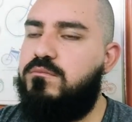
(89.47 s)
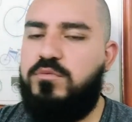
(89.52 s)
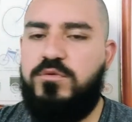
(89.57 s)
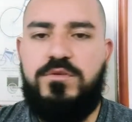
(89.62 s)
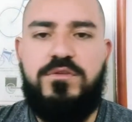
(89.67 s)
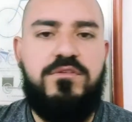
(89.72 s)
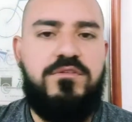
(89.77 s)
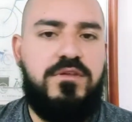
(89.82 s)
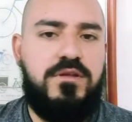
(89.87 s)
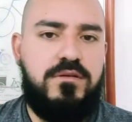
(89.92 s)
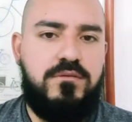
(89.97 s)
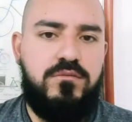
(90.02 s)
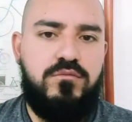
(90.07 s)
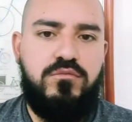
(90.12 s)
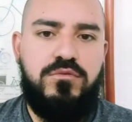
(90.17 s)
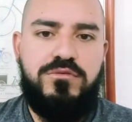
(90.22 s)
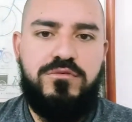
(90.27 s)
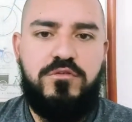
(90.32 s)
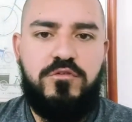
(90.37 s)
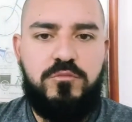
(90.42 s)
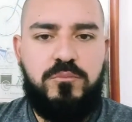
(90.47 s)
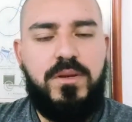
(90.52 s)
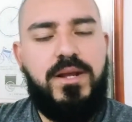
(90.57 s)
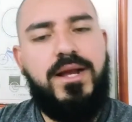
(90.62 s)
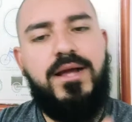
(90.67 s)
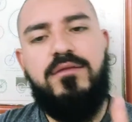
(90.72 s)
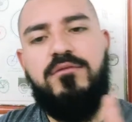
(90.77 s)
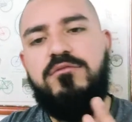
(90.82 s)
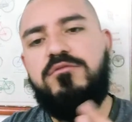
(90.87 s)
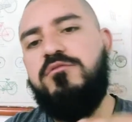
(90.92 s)
pues dicen nuestros
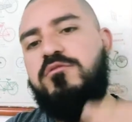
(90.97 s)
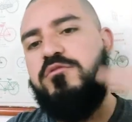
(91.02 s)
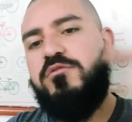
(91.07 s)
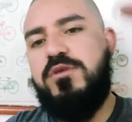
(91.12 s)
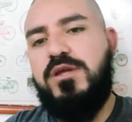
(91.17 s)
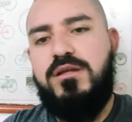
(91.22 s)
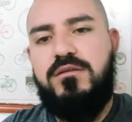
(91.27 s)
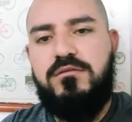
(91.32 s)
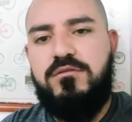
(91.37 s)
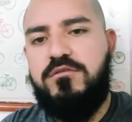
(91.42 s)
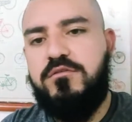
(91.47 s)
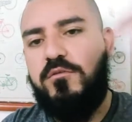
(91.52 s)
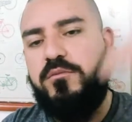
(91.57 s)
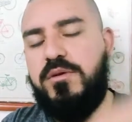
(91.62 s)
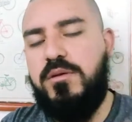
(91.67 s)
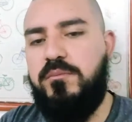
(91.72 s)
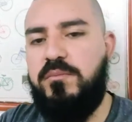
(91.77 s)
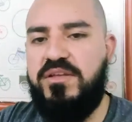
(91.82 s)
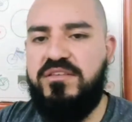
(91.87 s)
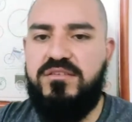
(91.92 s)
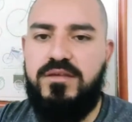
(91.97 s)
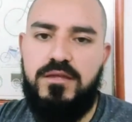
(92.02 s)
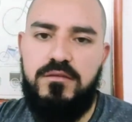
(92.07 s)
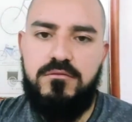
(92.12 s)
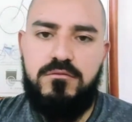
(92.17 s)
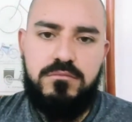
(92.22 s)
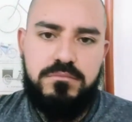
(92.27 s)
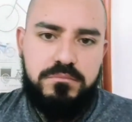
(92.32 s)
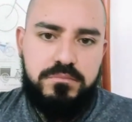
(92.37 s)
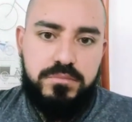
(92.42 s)
pecados nos han
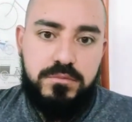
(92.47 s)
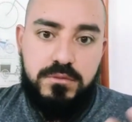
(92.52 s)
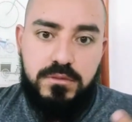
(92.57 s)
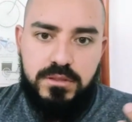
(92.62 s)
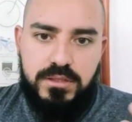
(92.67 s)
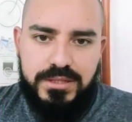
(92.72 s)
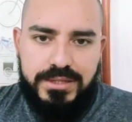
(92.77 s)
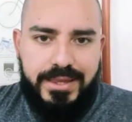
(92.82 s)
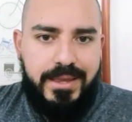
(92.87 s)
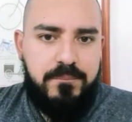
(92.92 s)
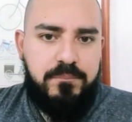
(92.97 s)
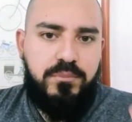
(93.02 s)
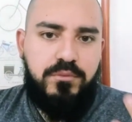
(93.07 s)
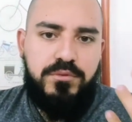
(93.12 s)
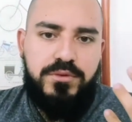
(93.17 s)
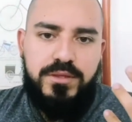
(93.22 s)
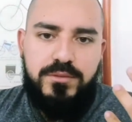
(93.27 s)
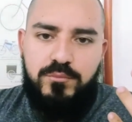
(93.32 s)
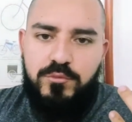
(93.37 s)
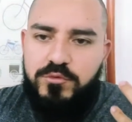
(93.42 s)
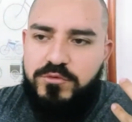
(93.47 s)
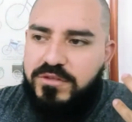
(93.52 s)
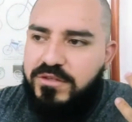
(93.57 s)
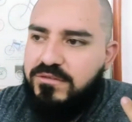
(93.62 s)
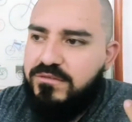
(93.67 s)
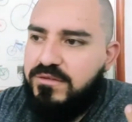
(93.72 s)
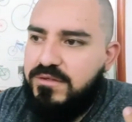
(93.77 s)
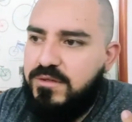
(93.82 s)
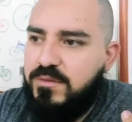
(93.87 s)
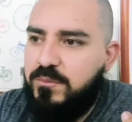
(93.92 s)
sobrepasado ¿qué podemos
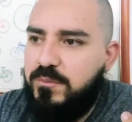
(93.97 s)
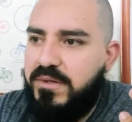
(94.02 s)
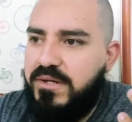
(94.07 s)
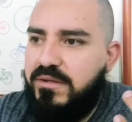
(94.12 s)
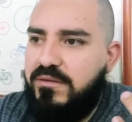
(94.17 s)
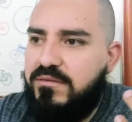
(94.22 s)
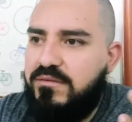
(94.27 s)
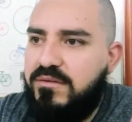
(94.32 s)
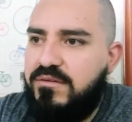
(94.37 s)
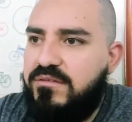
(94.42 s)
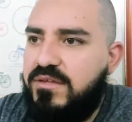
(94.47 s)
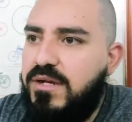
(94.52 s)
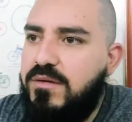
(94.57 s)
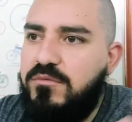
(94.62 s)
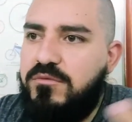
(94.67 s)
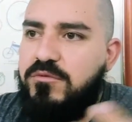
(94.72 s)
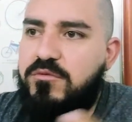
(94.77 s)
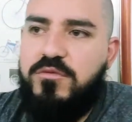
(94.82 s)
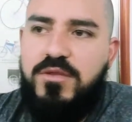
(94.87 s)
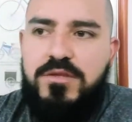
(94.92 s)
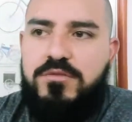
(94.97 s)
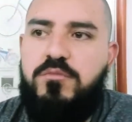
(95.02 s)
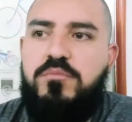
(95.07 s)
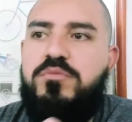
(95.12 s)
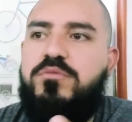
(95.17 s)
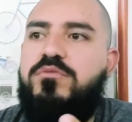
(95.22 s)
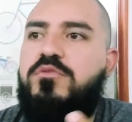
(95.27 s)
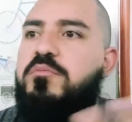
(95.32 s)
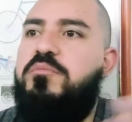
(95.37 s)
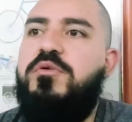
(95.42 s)
hacer para ser salvos? o sea no,
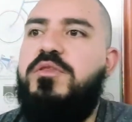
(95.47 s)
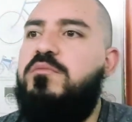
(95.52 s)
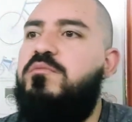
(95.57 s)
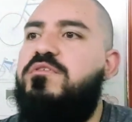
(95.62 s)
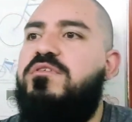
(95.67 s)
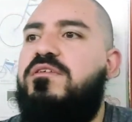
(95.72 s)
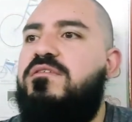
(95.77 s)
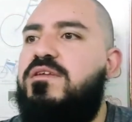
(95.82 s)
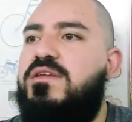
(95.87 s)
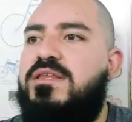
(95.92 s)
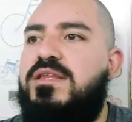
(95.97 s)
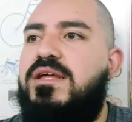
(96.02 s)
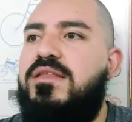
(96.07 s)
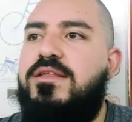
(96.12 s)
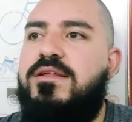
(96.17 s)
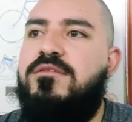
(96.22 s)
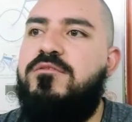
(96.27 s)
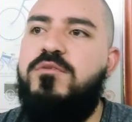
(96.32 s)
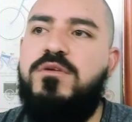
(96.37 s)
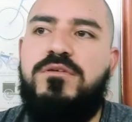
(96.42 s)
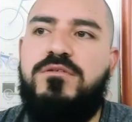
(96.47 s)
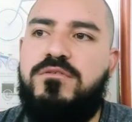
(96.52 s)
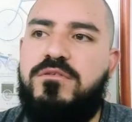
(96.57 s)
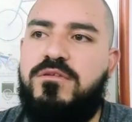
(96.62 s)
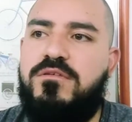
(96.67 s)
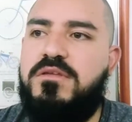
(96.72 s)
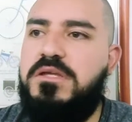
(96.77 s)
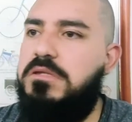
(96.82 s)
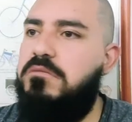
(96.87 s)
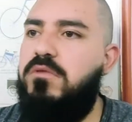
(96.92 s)
no podemos hacer nada no ellos
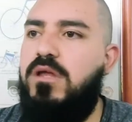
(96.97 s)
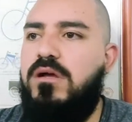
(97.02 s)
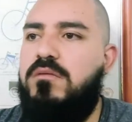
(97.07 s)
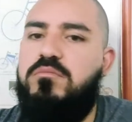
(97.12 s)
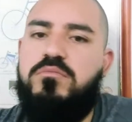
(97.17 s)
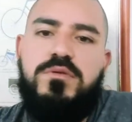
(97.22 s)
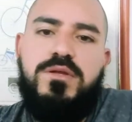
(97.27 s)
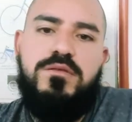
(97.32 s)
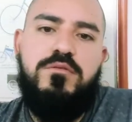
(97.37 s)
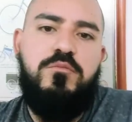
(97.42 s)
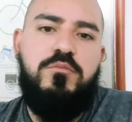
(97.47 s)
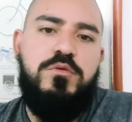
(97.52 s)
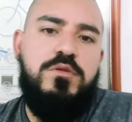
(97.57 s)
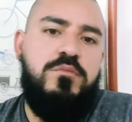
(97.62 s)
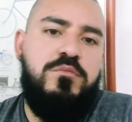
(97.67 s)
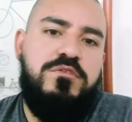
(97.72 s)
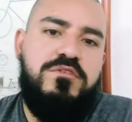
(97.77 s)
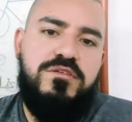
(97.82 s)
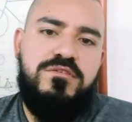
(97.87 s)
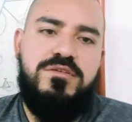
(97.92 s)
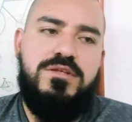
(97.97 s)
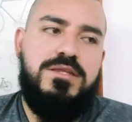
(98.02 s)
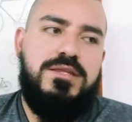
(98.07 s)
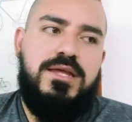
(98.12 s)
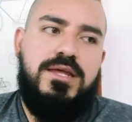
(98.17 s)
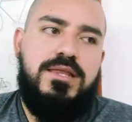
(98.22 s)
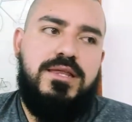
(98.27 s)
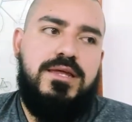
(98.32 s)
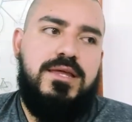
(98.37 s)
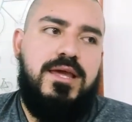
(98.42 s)
decían no pues ya no podemos hacer
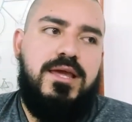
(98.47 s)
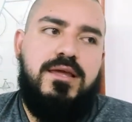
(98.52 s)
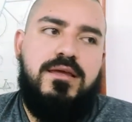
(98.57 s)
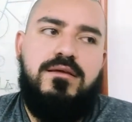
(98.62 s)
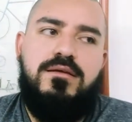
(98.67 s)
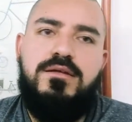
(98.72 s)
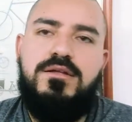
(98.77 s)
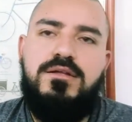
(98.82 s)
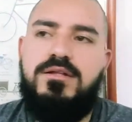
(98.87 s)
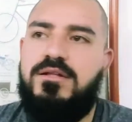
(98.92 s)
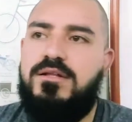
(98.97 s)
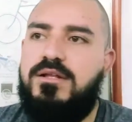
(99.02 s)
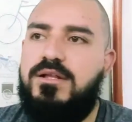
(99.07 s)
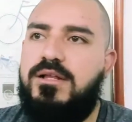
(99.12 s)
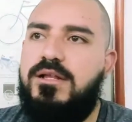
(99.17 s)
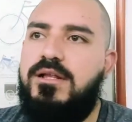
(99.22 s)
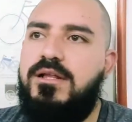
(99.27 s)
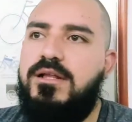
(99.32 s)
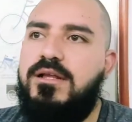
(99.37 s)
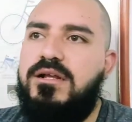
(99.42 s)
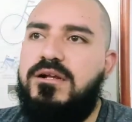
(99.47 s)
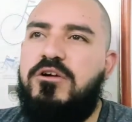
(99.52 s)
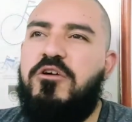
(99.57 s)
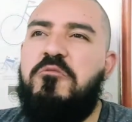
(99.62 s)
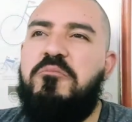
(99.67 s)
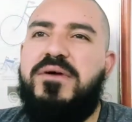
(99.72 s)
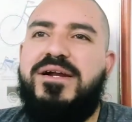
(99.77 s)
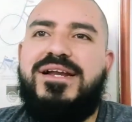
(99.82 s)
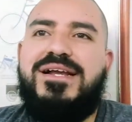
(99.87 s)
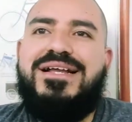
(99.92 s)
nada ya
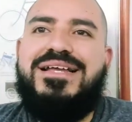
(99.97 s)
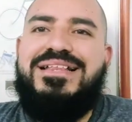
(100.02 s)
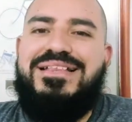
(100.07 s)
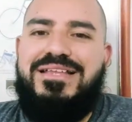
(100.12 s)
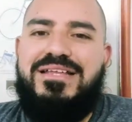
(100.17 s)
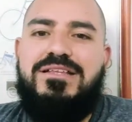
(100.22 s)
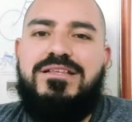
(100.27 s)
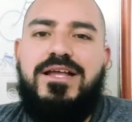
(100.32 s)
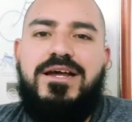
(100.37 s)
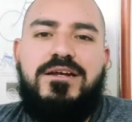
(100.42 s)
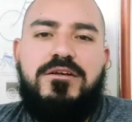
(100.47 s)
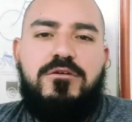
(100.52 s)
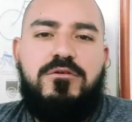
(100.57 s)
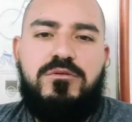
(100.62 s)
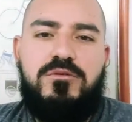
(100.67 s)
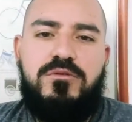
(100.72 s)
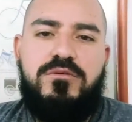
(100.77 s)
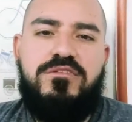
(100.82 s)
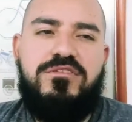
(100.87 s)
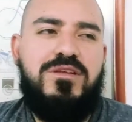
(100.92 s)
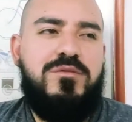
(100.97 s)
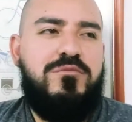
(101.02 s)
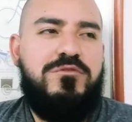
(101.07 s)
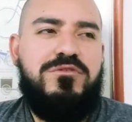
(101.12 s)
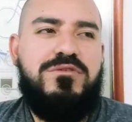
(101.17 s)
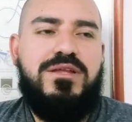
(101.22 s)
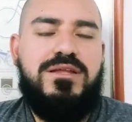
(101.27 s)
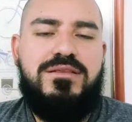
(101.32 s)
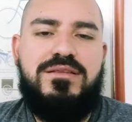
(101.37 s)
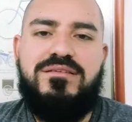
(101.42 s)
como para qué intentarlo, ¿no?
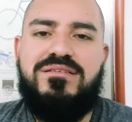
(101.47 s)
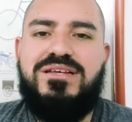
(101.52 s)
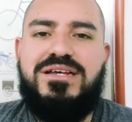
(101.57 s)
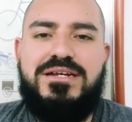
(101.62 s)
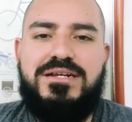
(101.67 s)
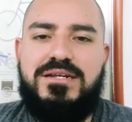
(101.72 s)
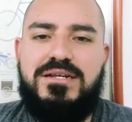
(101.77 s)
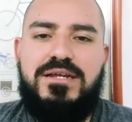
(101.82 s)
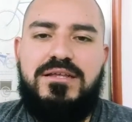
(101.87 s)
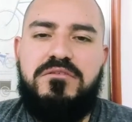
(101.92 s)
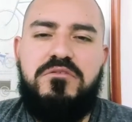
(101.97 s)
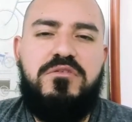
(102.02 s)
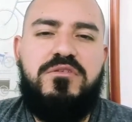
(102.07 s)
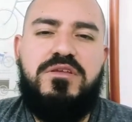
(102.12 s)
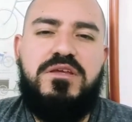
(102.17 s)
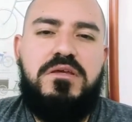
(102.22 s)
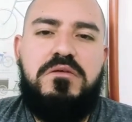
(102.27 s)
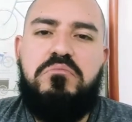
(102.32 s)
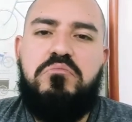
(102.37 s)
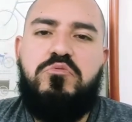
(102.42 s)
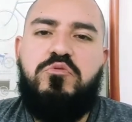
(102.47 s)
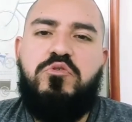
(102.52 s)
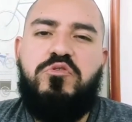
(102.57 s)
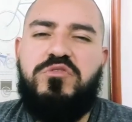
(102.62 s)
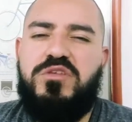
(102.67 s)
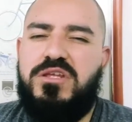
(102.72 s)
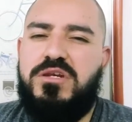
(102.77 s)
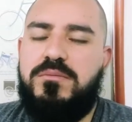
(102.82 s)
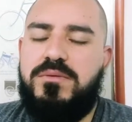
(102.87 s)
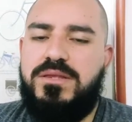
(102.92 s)
Estamos tan descarriados que no
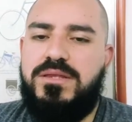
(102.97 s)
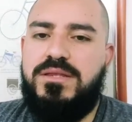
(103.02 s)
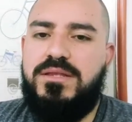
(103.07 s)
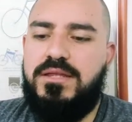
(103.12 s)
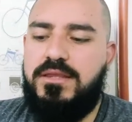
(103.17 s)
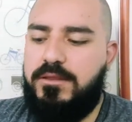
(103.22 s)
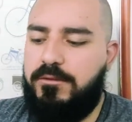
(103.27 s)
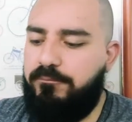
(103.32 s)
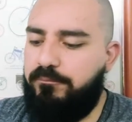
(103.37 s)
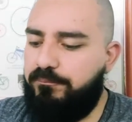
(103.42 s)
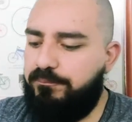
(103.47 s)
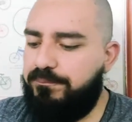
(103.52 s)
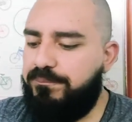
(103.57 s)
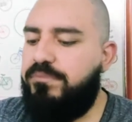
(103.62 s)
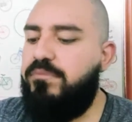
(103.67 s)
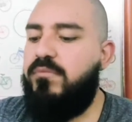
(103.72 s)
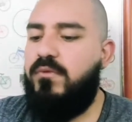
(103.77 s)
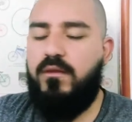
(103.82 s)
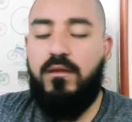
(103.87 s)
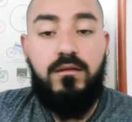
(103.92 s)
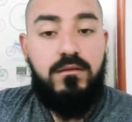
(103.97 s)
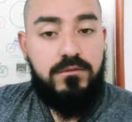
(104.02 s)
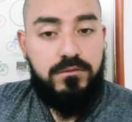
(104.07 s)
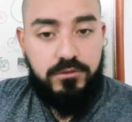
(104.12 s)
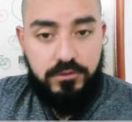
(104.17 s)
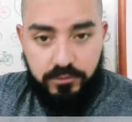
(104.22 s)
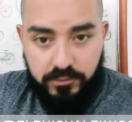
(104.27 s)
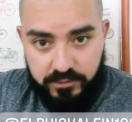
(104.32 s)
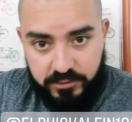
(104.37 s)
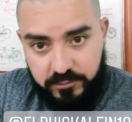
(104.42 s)
sirve de nada.
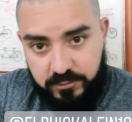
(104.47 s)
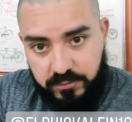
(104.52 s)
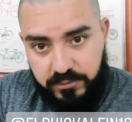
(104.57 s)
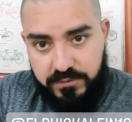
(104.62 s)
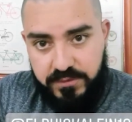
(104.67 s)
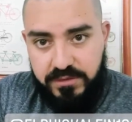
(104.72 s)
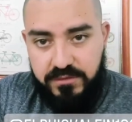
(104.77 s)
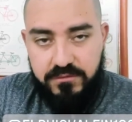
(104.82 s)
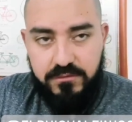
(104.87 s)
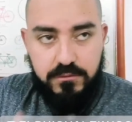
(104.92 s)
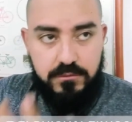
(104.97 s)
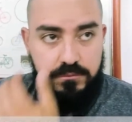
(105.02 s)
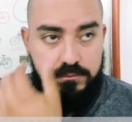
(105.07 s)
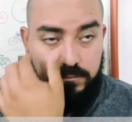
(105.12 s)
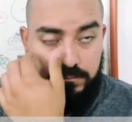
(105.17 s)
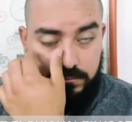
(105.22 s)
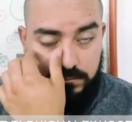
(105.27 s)
Dios responde esto.